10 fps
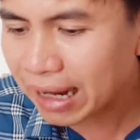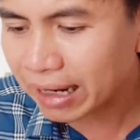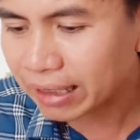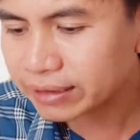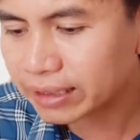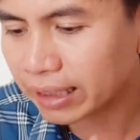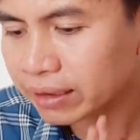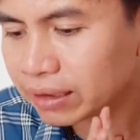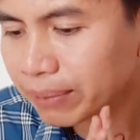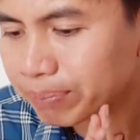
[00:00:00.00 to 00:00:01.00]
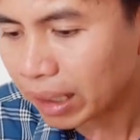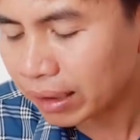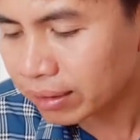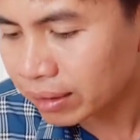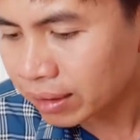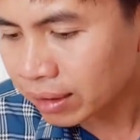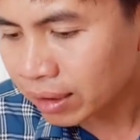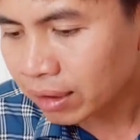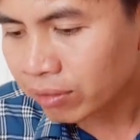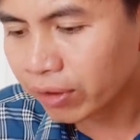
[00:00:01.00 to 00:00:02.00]
là sảnh tiếp tân
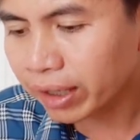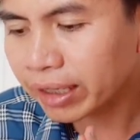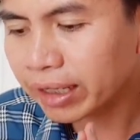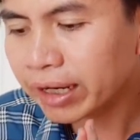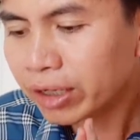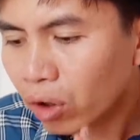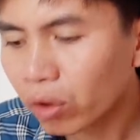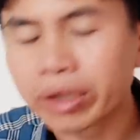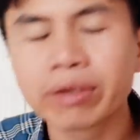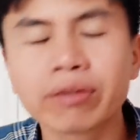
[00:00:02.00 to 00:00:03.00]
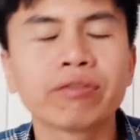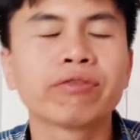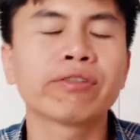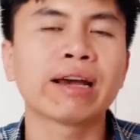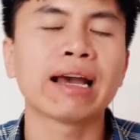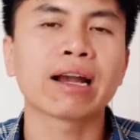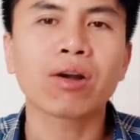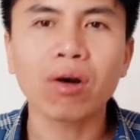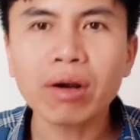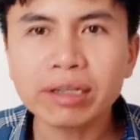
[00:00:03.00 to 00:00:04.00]
với cái ghế ngồi và
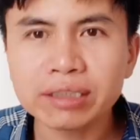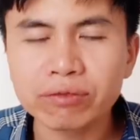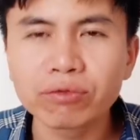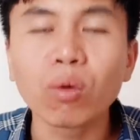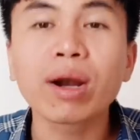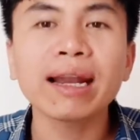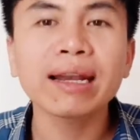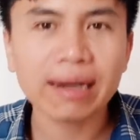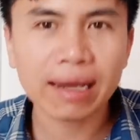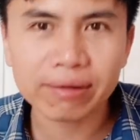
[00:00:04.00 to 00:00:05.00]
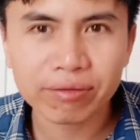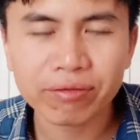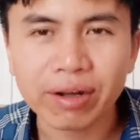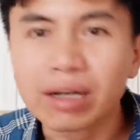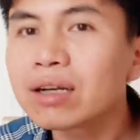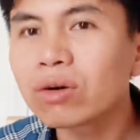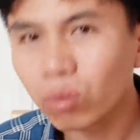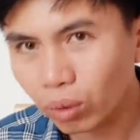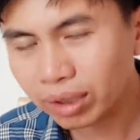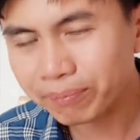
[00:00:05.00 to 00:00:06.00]
có cái dịch vụ khăn lạnh và nước
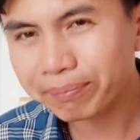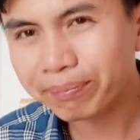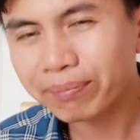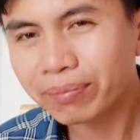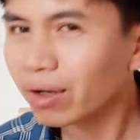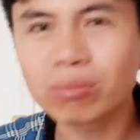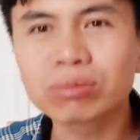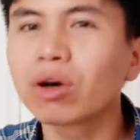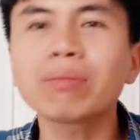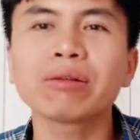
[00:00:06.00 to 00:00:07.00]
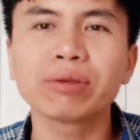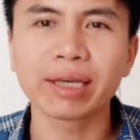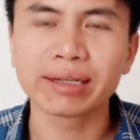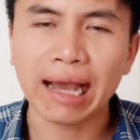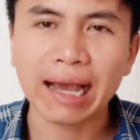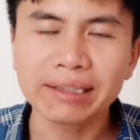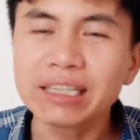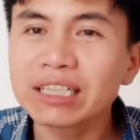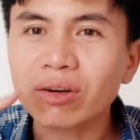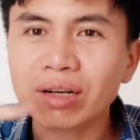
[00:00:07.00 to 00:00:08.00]
uống nó không tốn bao nhiêu tiền cả
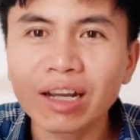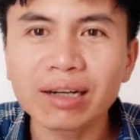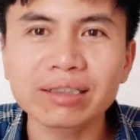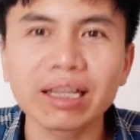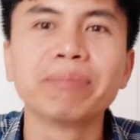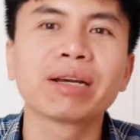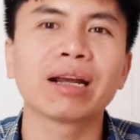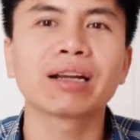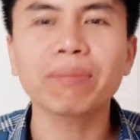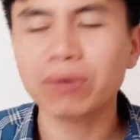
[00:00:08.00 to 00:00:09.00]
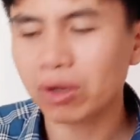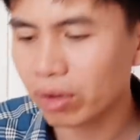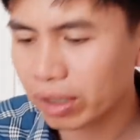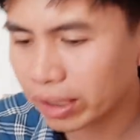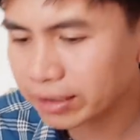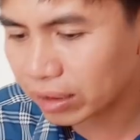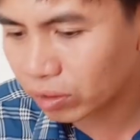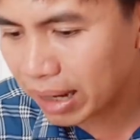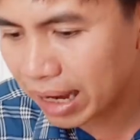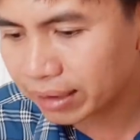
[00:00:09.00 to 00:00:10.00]
nhưng nó nâng tầm cái đẳng cấp của khách sạn
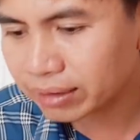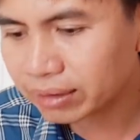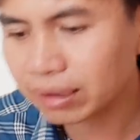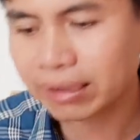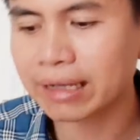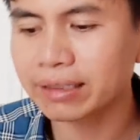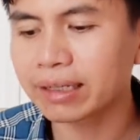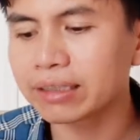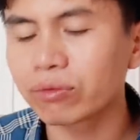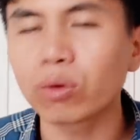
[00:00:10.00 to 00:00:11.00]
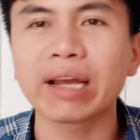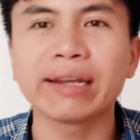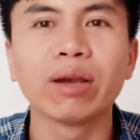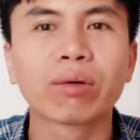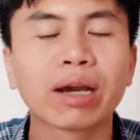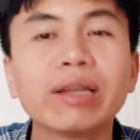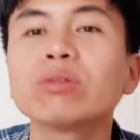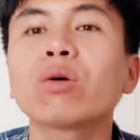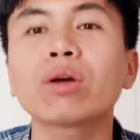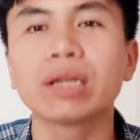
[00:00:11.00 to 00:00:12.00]
của bạn tất cả những cái dịch vụ này đều cần
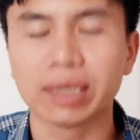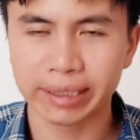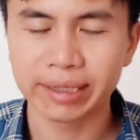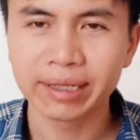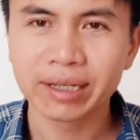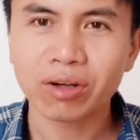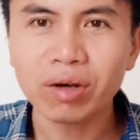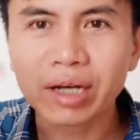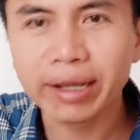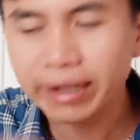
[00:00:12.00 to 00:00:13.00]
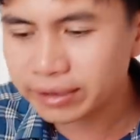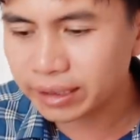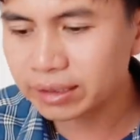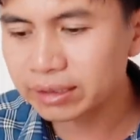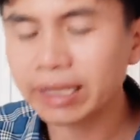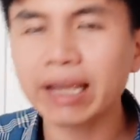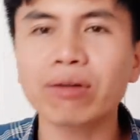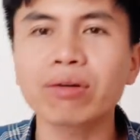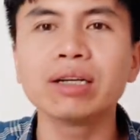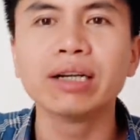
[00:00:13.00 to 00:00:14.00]
yếu tố con người có người đến chỉ giữ
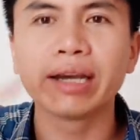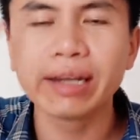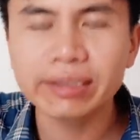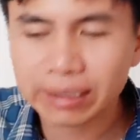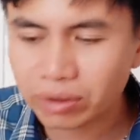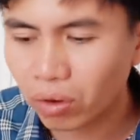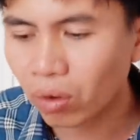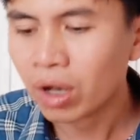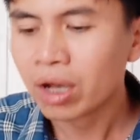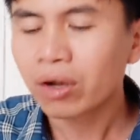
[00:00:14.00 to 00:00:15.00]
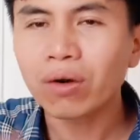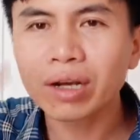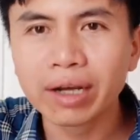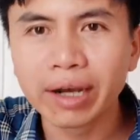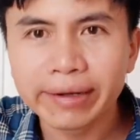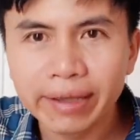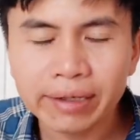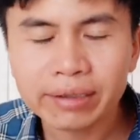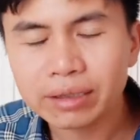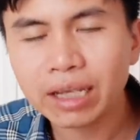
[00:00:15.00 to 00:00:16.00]
xe có người đến sách đồ có người
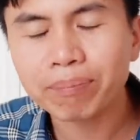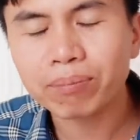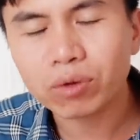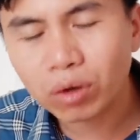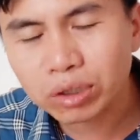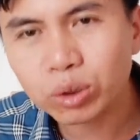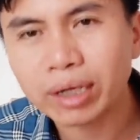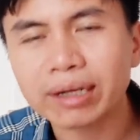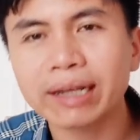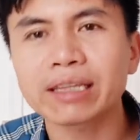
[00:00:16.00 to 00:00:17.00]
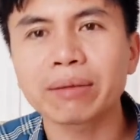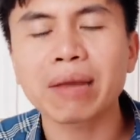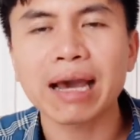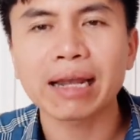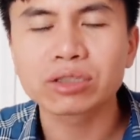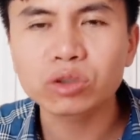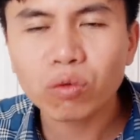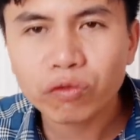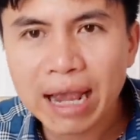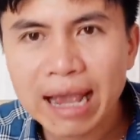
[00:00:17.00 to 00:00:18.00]
đến tiếp nói chuyện ngay tại bàn
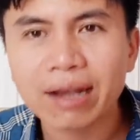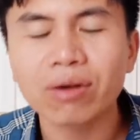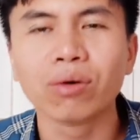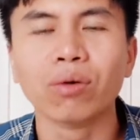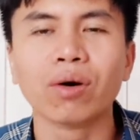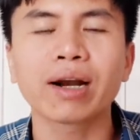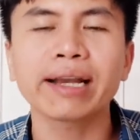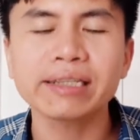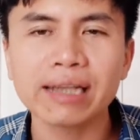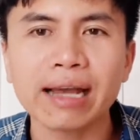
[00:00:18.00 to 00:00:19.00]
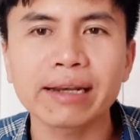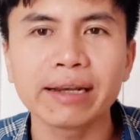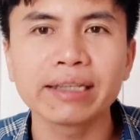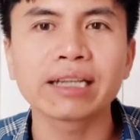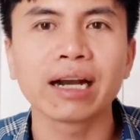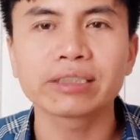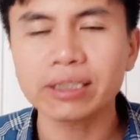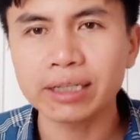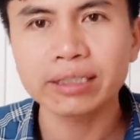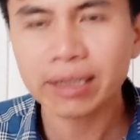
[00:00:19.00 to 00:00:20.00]
sofa của khách sạn để chờ
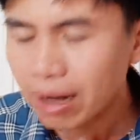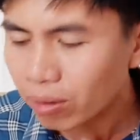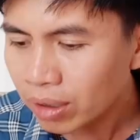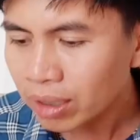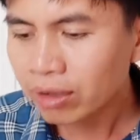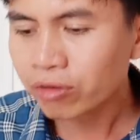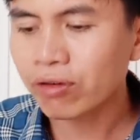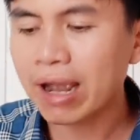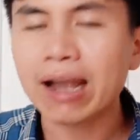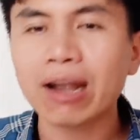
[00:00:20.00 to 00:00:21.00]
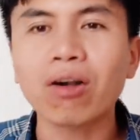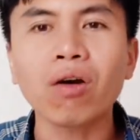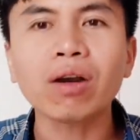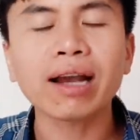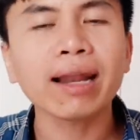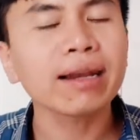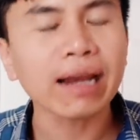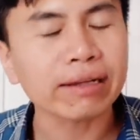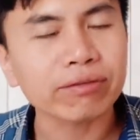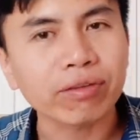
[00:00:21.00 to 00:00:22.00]
check in check out và có khăn
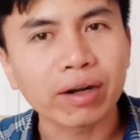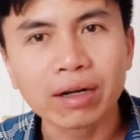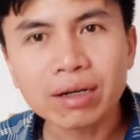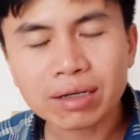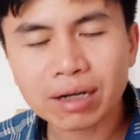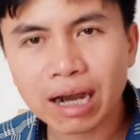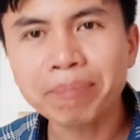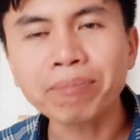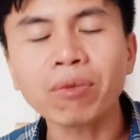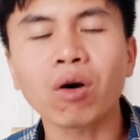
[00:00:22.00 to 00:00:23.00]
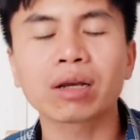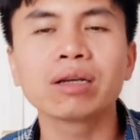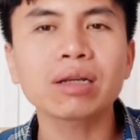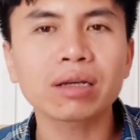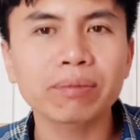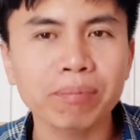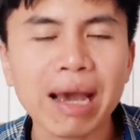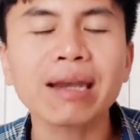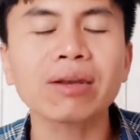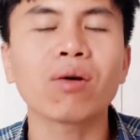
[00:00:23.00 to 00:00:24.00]
lạnh và nước ấm hoặc nước
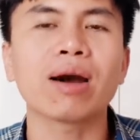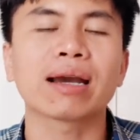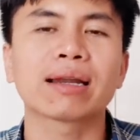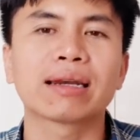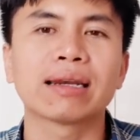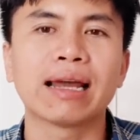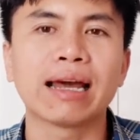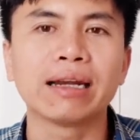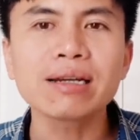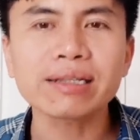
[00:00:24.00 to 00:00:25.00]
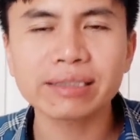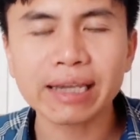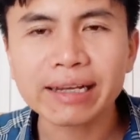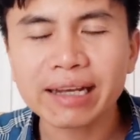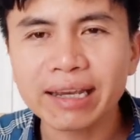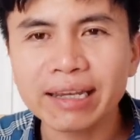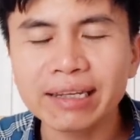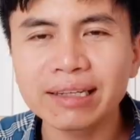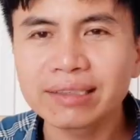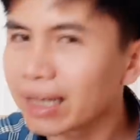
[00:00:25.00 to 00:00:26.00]
mát hoặc là nước trái
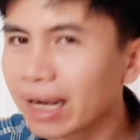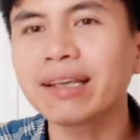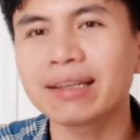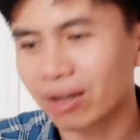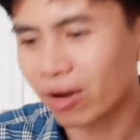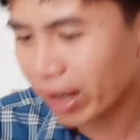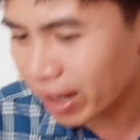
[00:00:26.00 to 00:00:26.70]
cây gì đấy ok